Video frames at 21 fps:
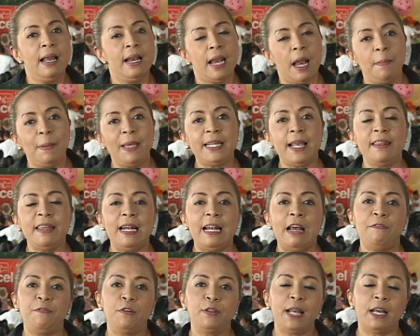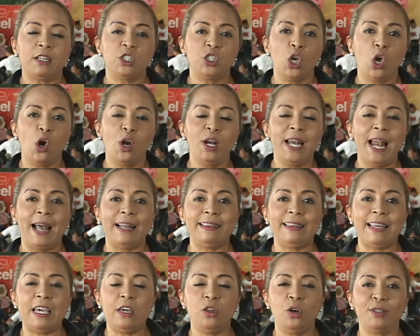La meta de la Fundación
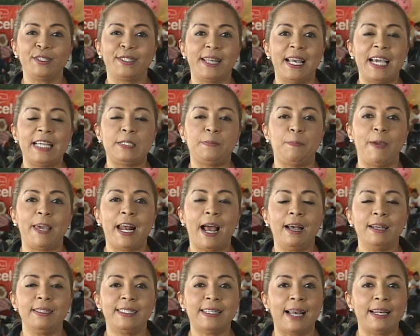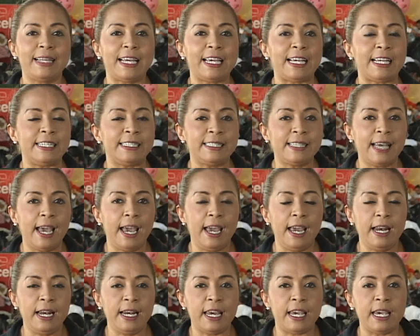Latidos de Esperanza,
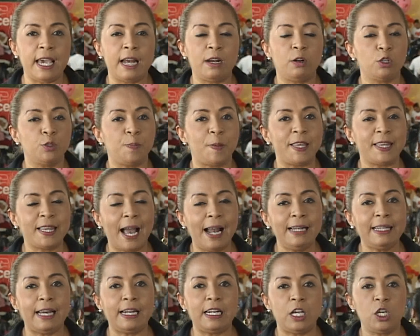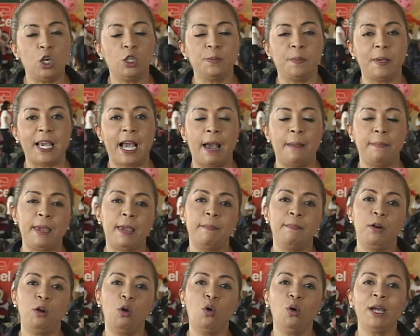Digicel y el Hospital de Niños
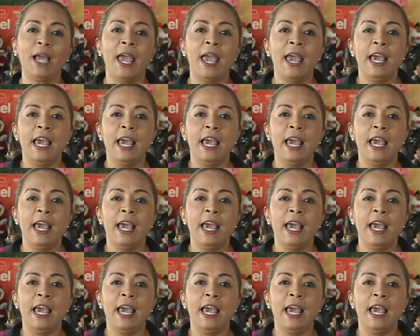Benjamín Blum